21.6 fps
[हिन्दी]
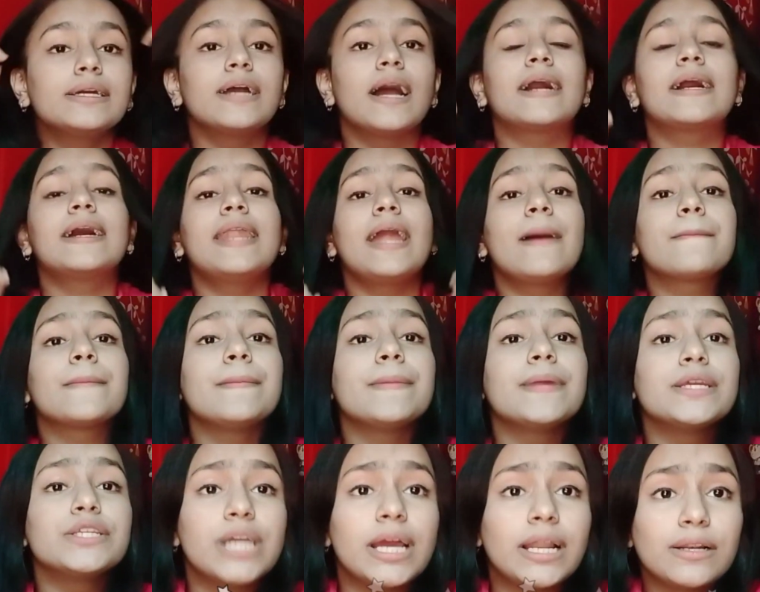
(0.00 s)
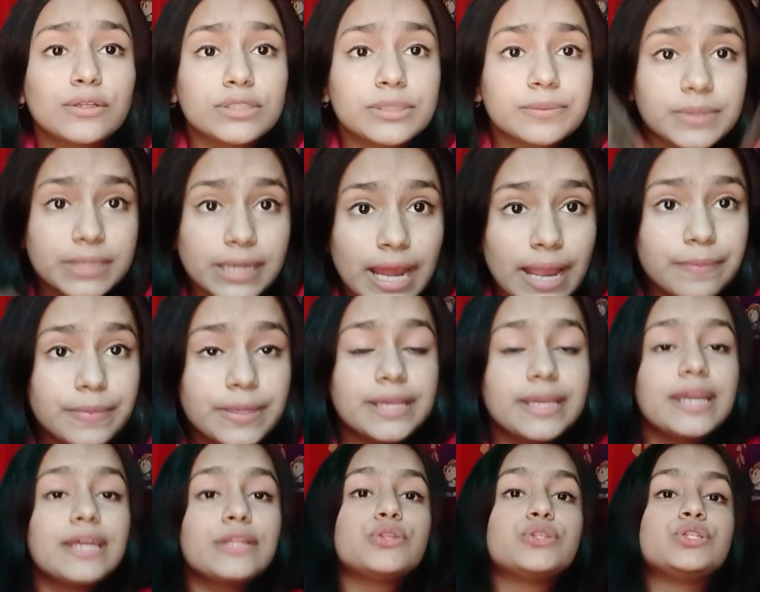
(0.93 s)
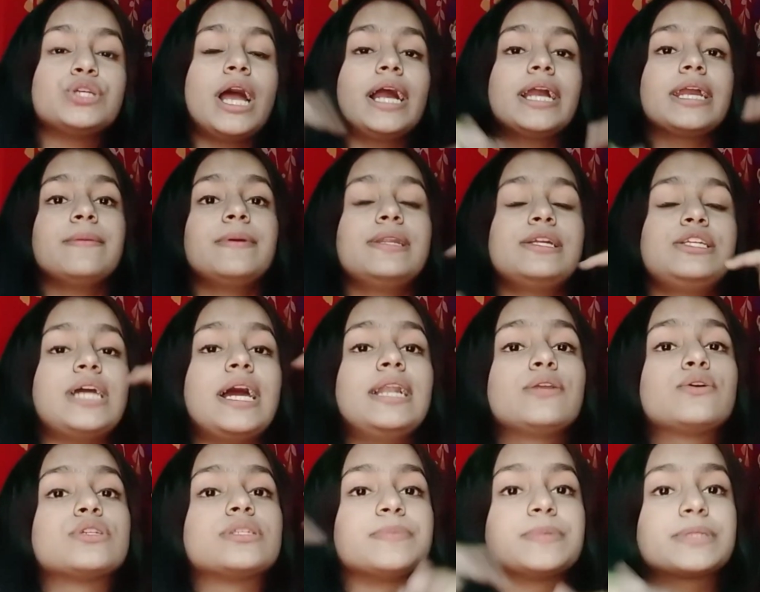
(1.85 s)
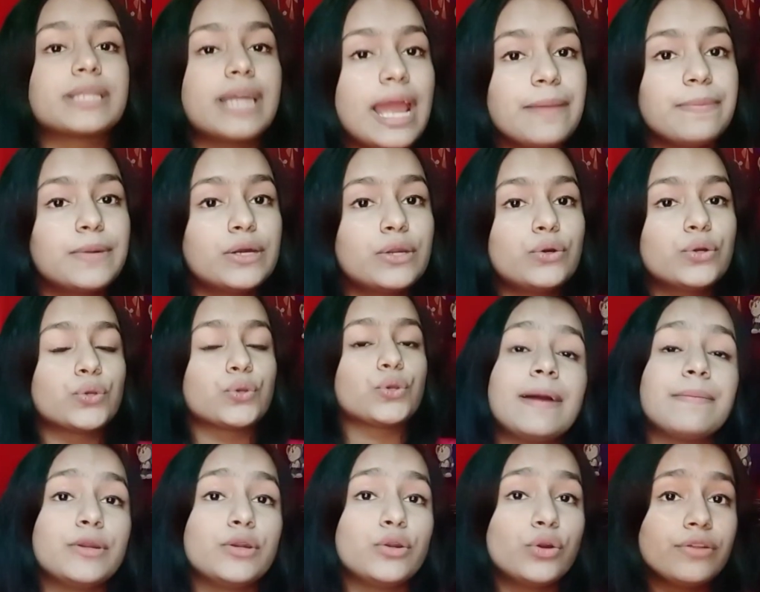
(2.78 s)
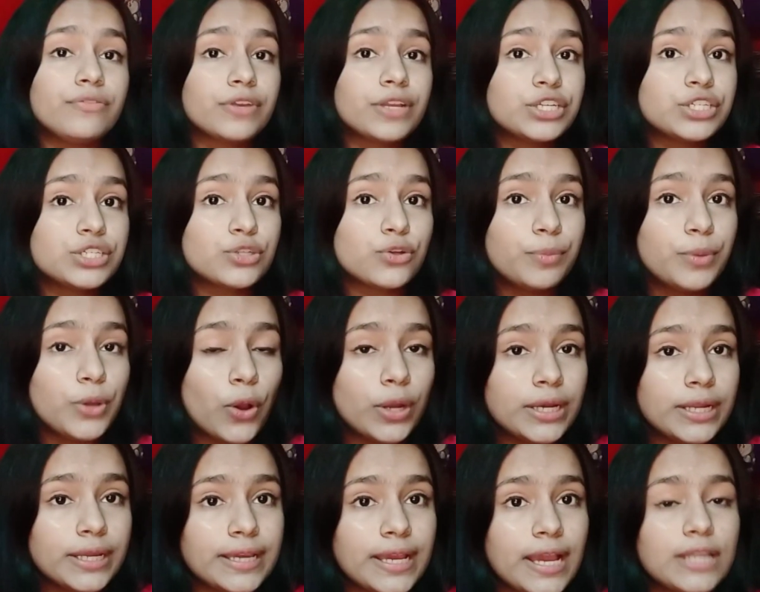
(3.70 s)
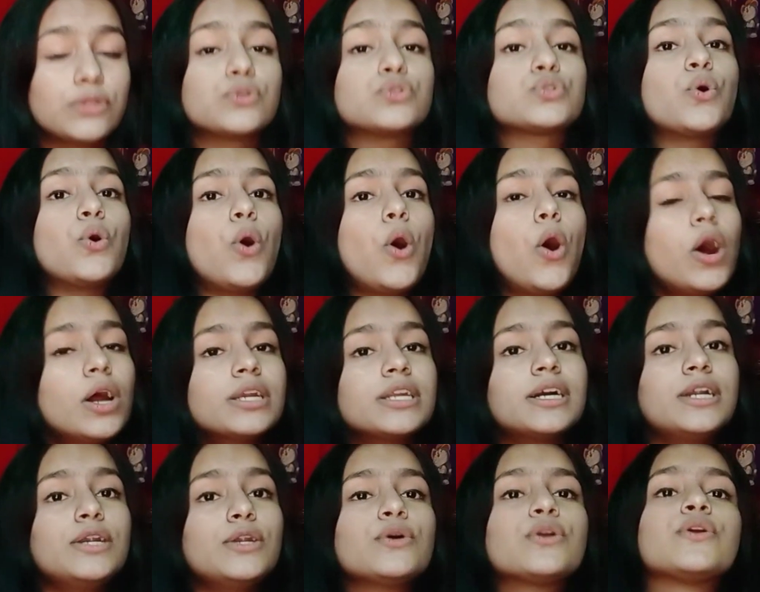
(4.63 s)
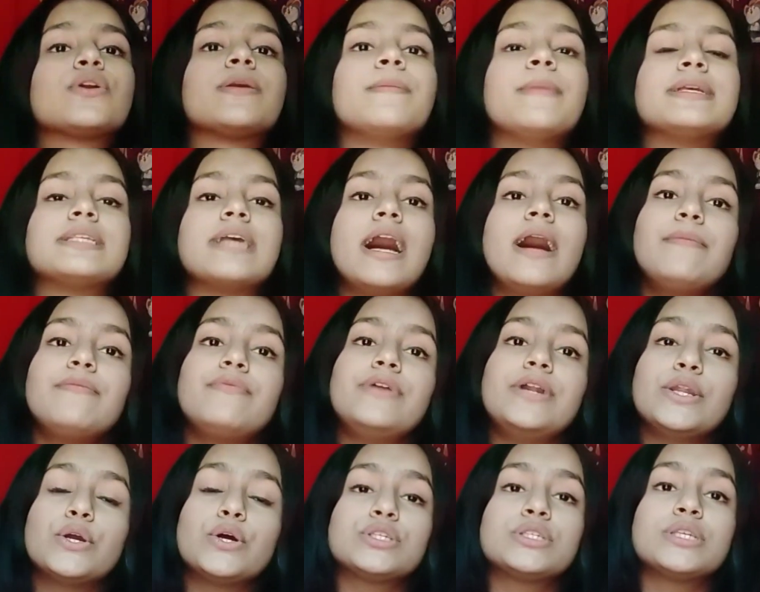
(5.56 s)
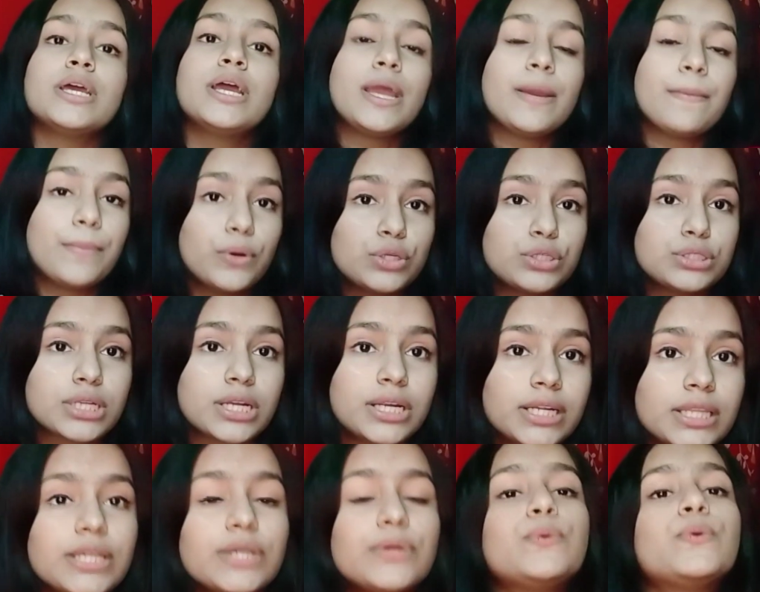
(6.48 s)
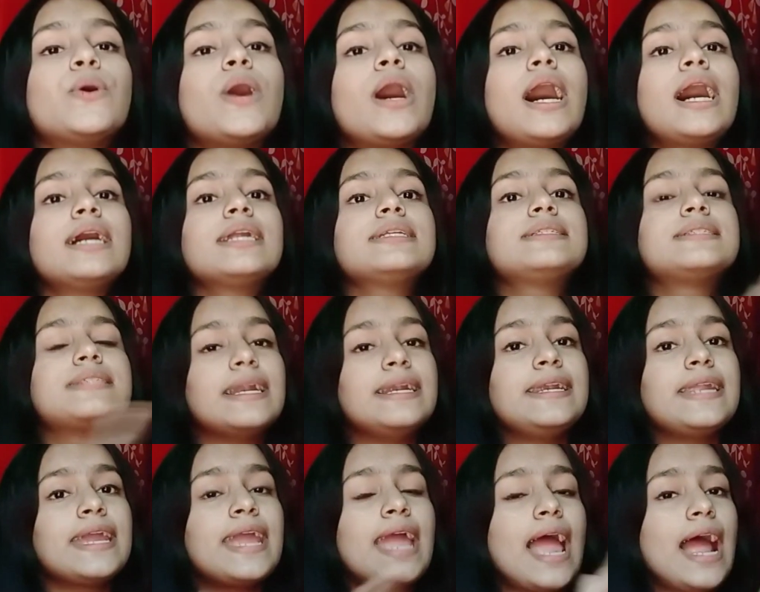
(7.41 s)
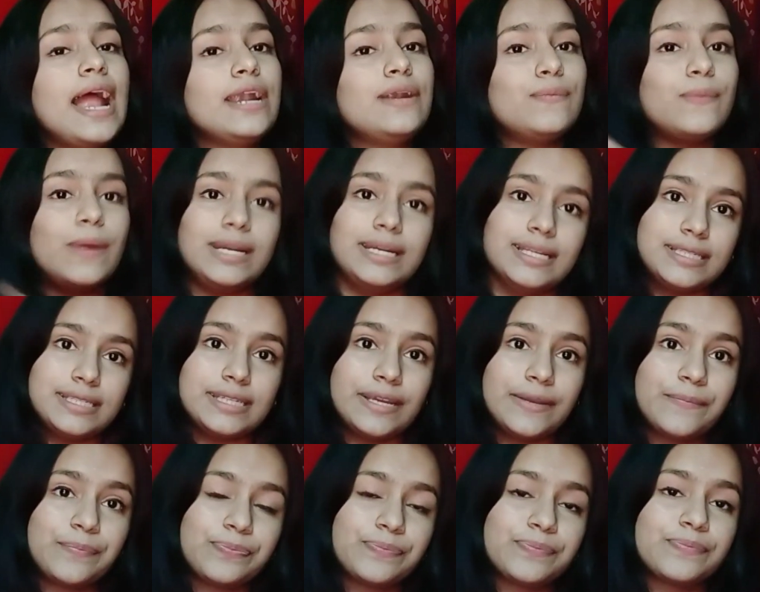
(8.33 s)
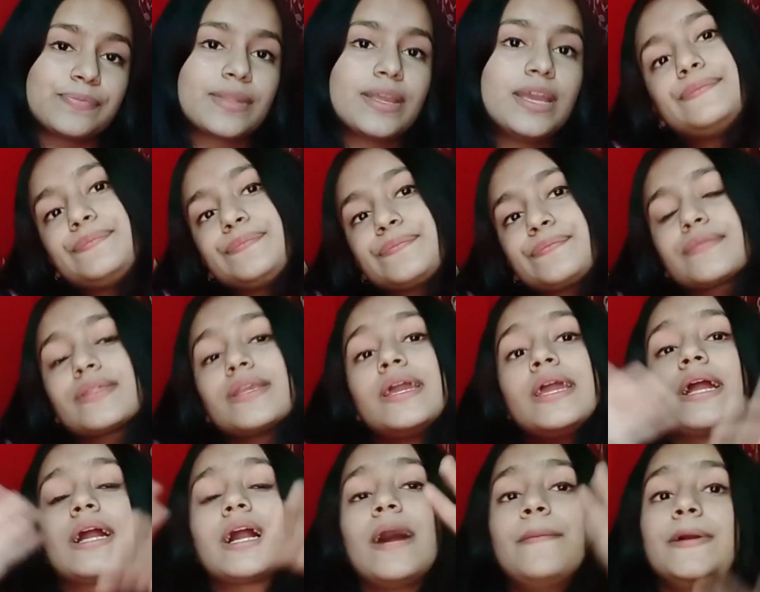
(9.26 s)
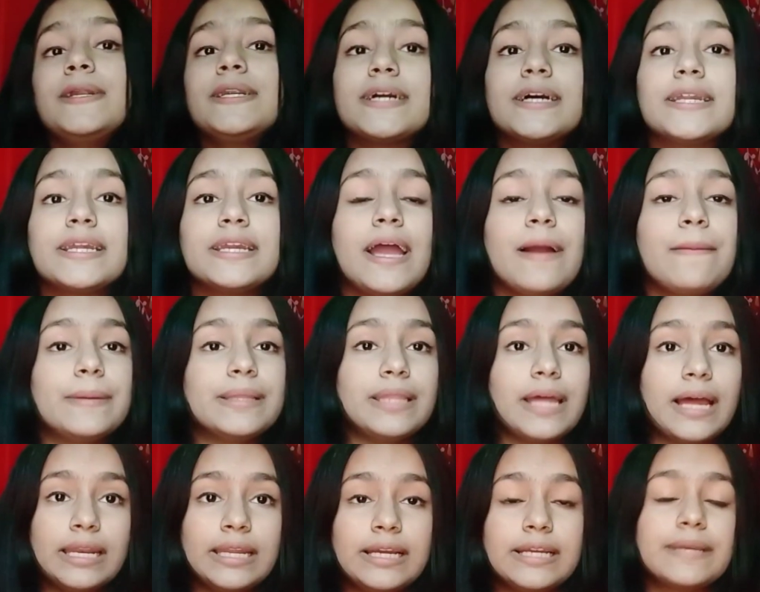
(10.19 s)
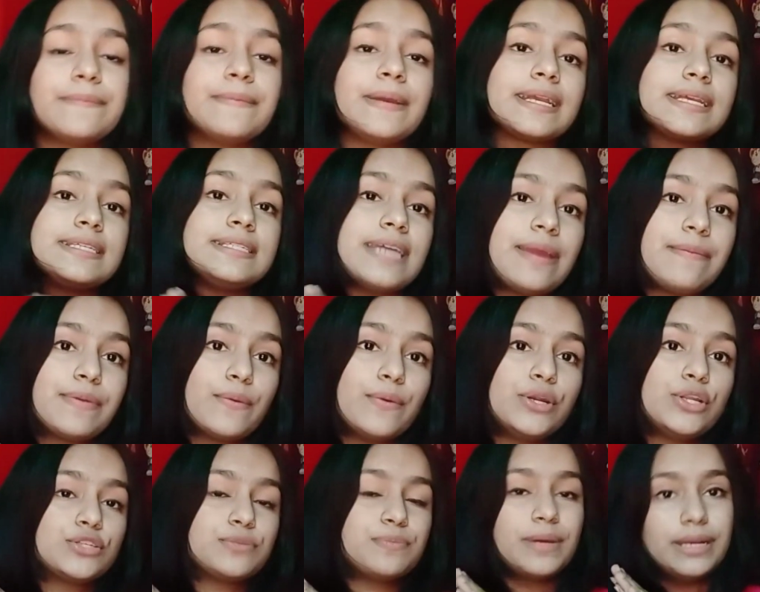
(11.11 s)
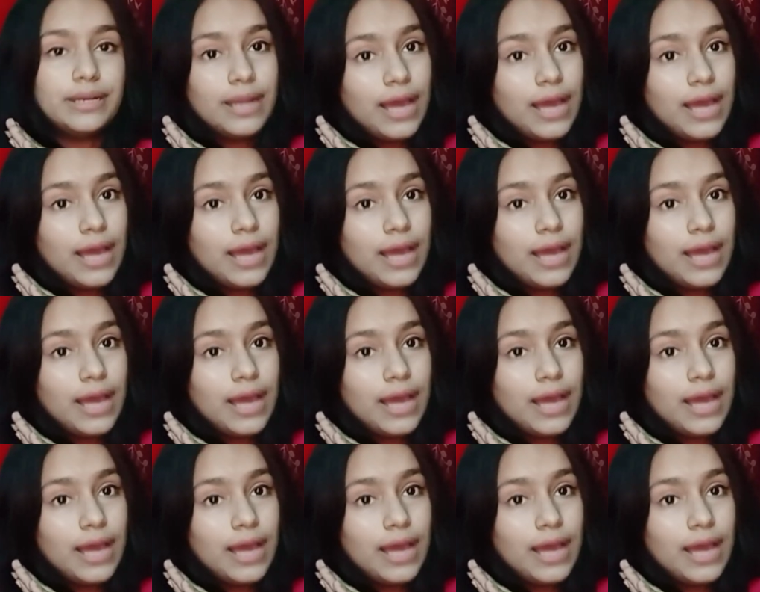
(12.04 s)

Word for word: एंड अगर आपने मेरे चैनल को सब्सक्राइब नहीं किया तो जाके मेरे चैनल को सब्सक्राइब करो अगर आपने नोटिफिकेशन को भी ऑन नहीं किया है तो उसको ऑन कर लो क्योंकि मैं अब वीडियोस पोस्ट करती हूँ हर संडे एंड वेडनेसडे कमेंट करके आप बताना कि मैं किस टाइप के वीडियोस